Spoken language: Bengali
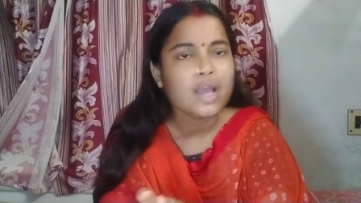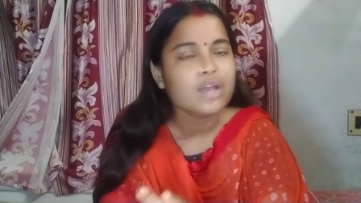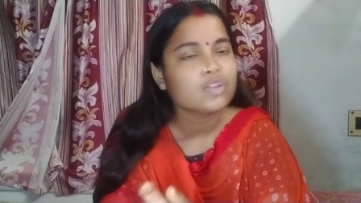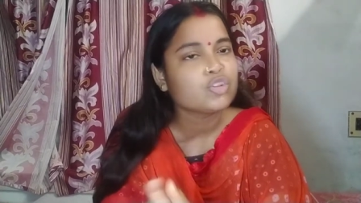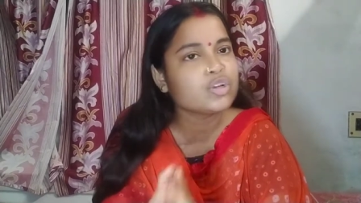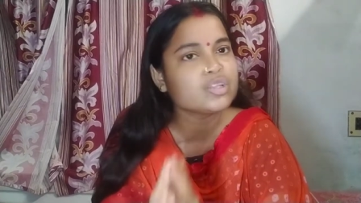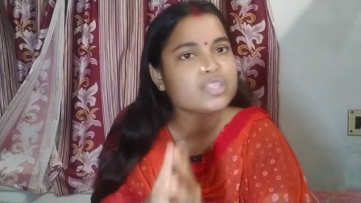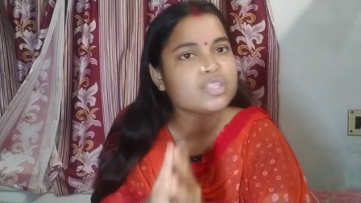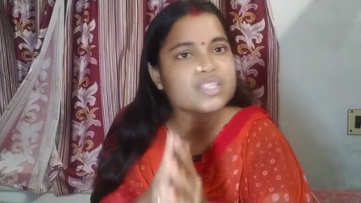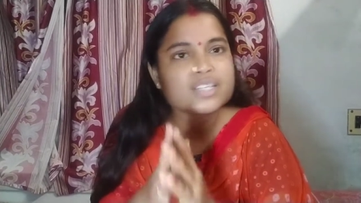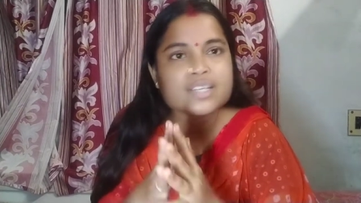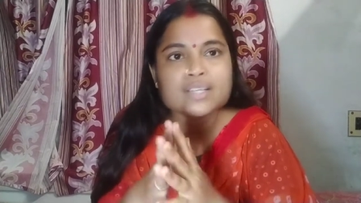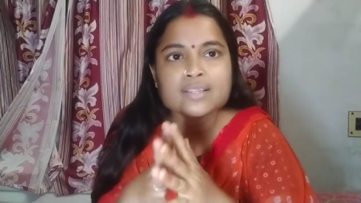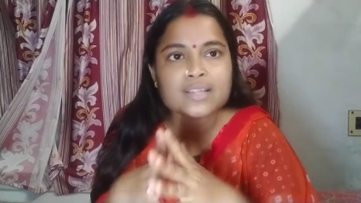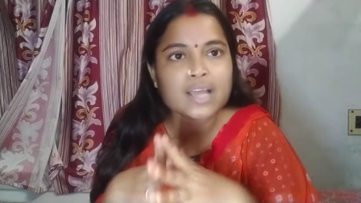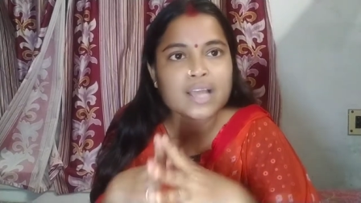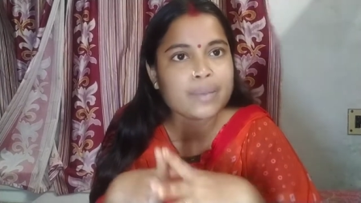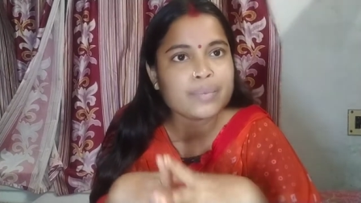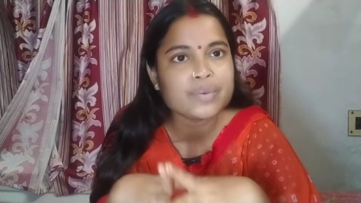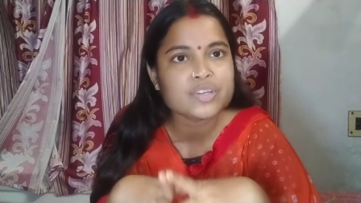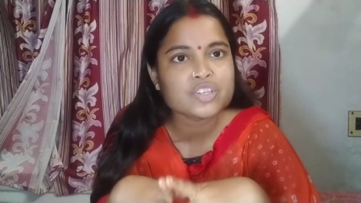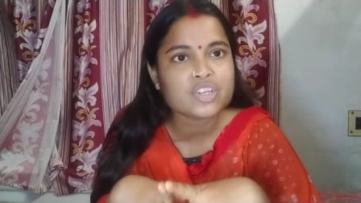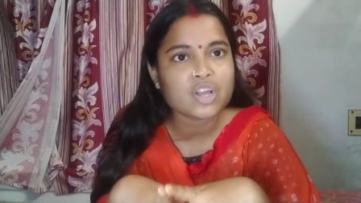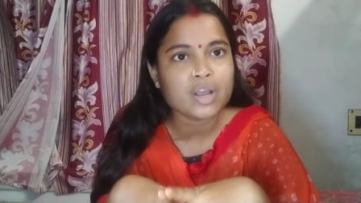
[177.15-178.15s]
তো
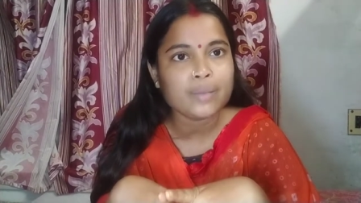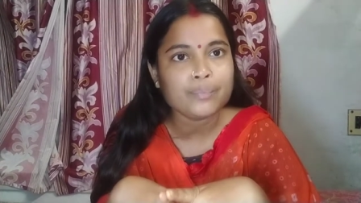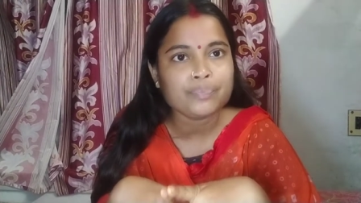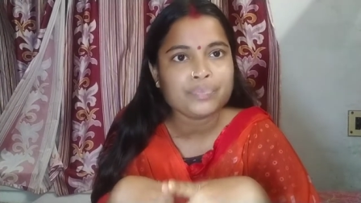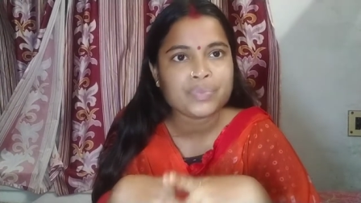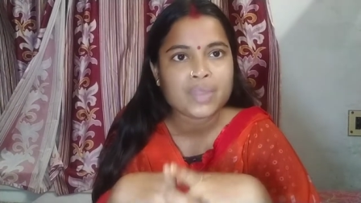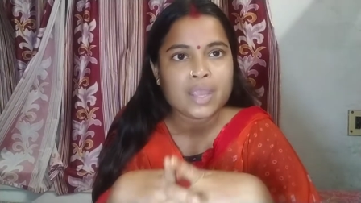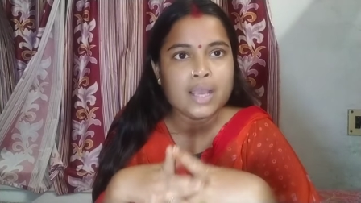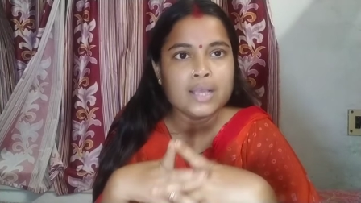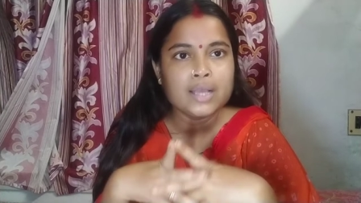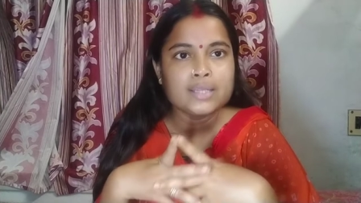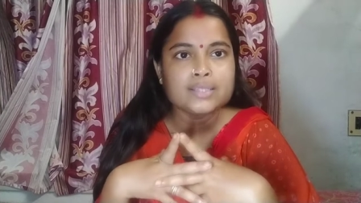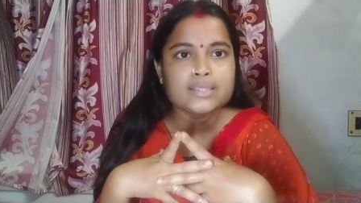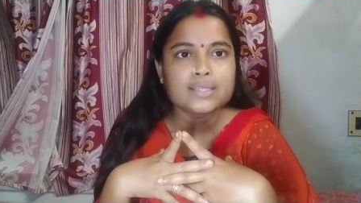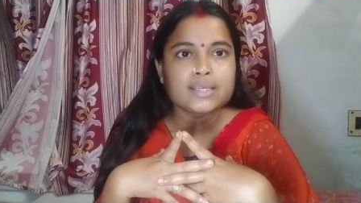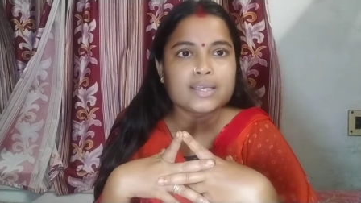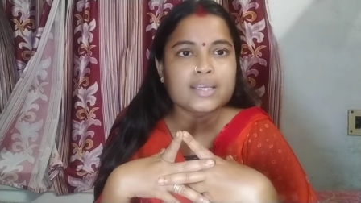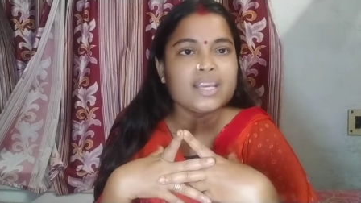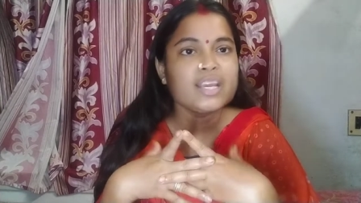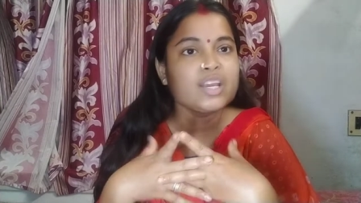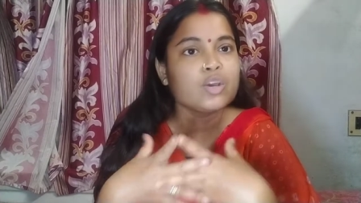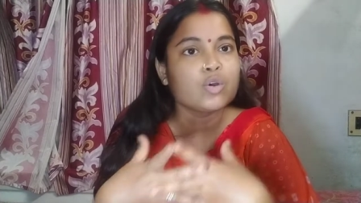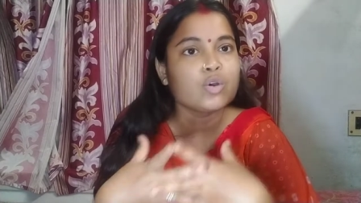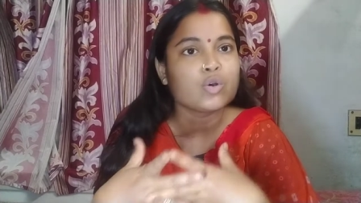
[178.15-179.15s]
চিন্তায় বিষয় যে
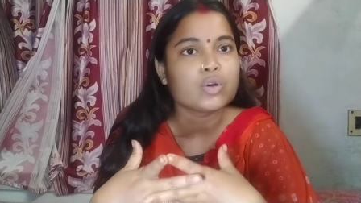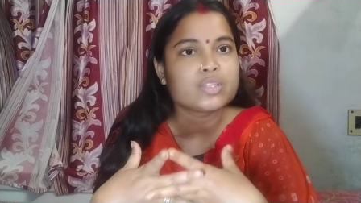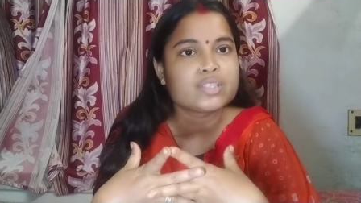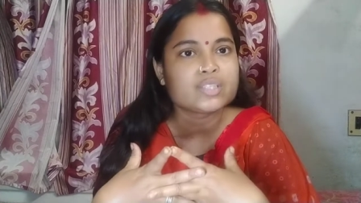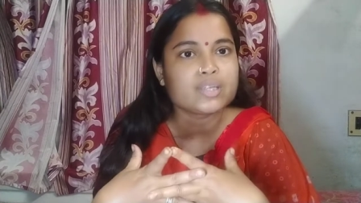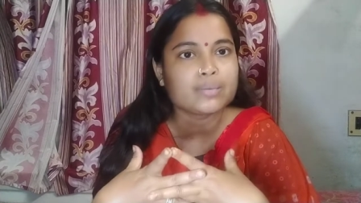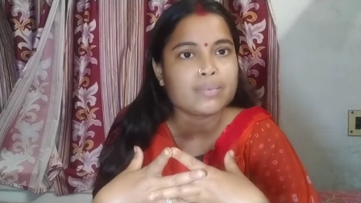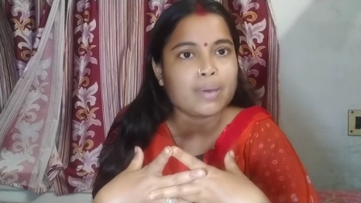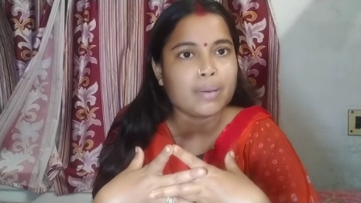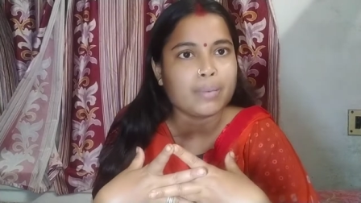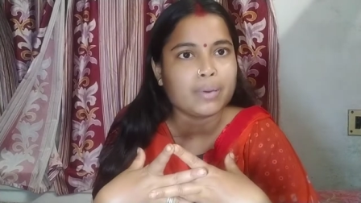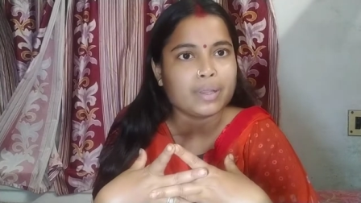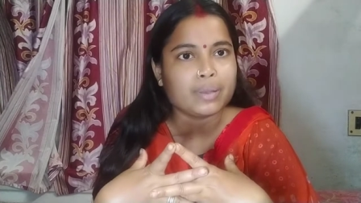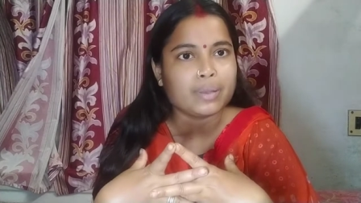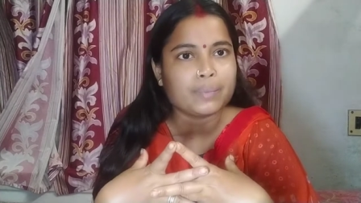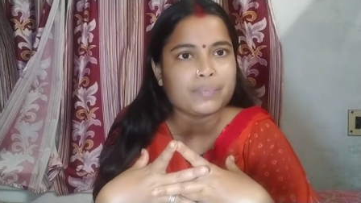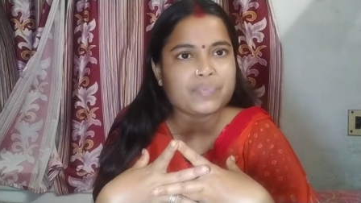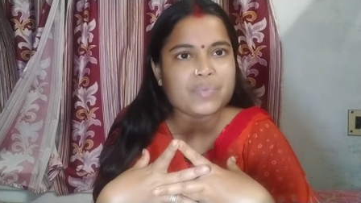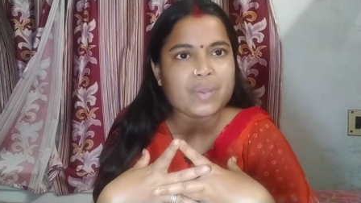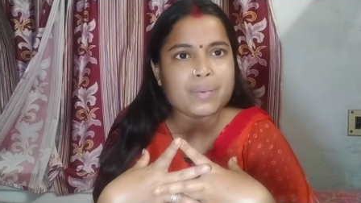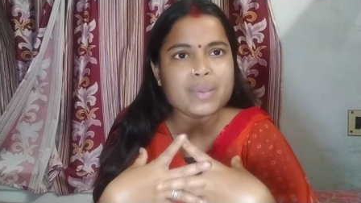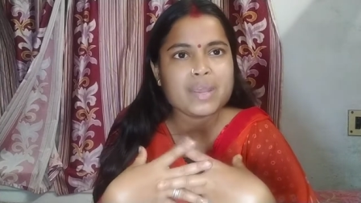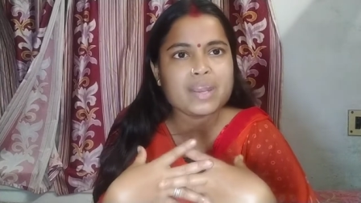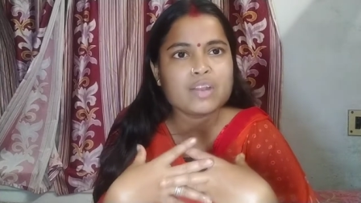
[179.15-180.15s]
কি হচ্ছে বাবারে
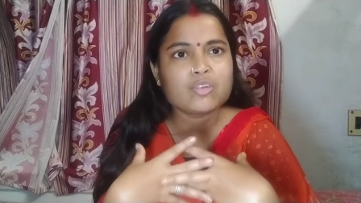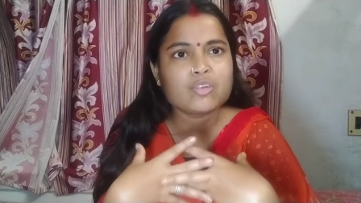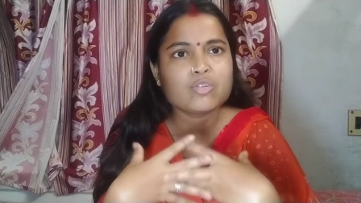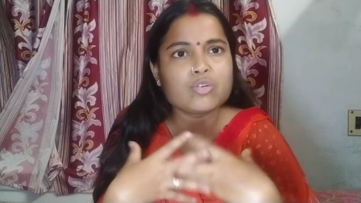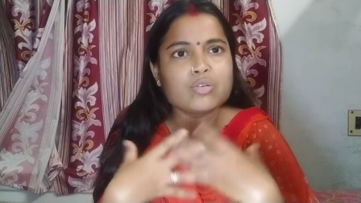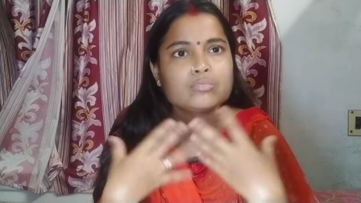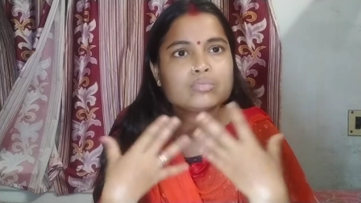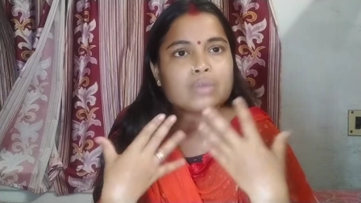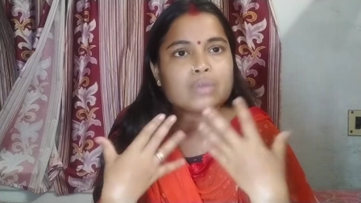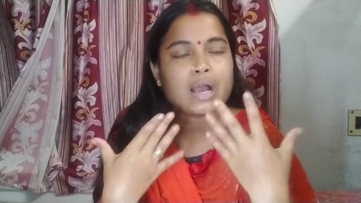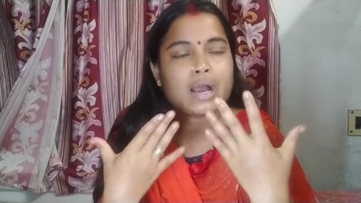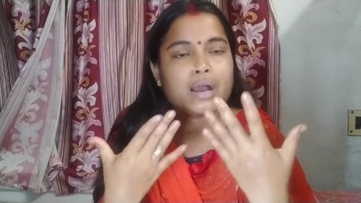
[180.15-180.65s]
আমি এরকম